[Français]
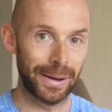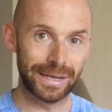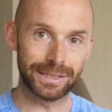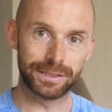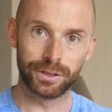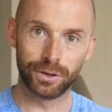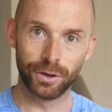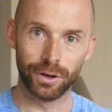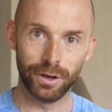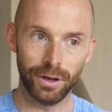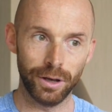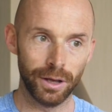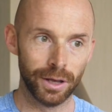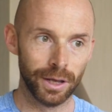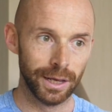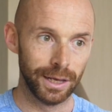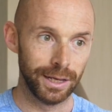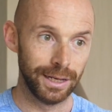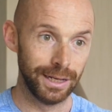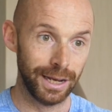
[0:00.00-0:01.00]
parce que
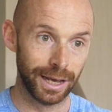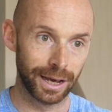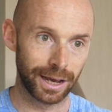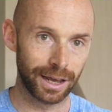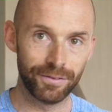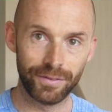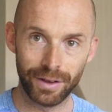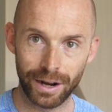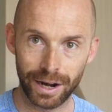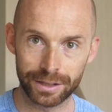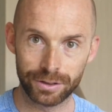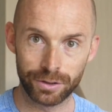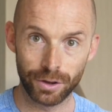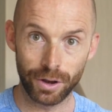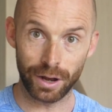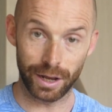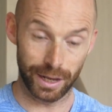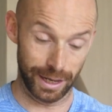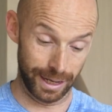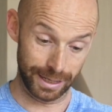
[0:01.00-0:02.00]
il est
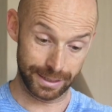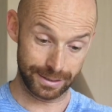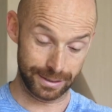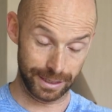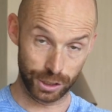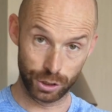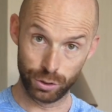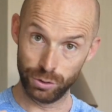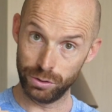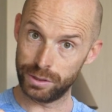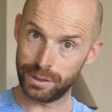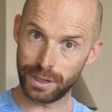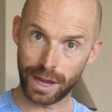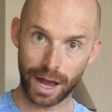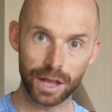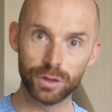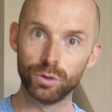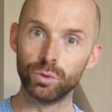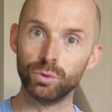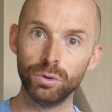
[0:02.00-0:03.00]
révélateur et c'est juste
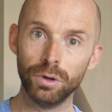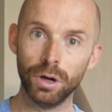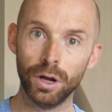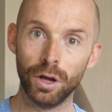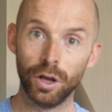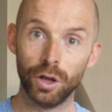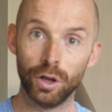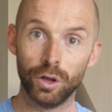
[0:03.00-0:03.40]
à nous